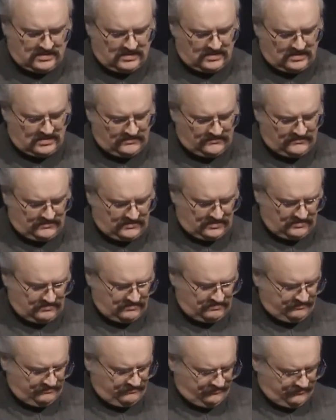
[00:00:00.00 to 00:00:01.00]

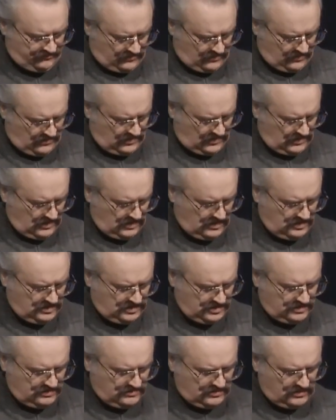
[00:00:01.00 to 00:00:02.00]
Коринфянам,
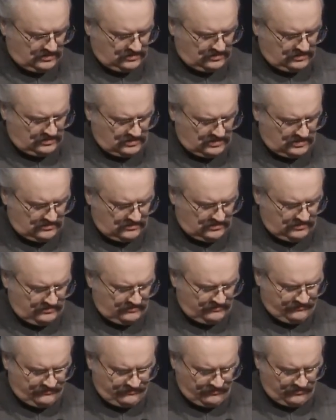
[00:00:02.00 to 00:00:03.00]
четвертую главу.